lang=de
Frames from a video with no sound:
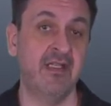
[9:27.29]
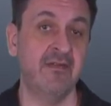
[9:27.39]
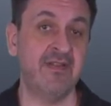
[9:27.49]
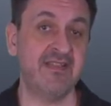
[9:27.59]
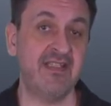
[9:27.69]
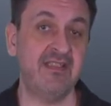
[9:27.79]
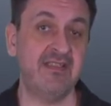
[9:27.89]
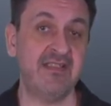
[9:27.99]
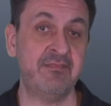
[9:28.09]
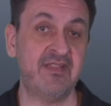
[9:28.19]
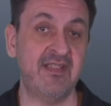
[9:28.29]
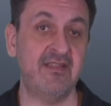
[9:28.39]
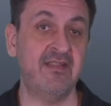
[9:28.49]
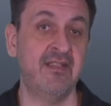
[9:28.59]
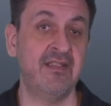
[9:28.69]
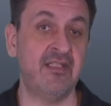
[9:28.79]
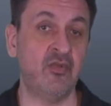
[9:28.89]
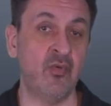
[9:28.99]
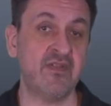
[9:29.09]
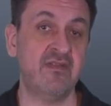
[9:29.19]
Wir sehen in diesem Trend den
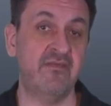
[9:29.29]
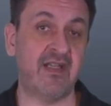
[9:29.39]
größten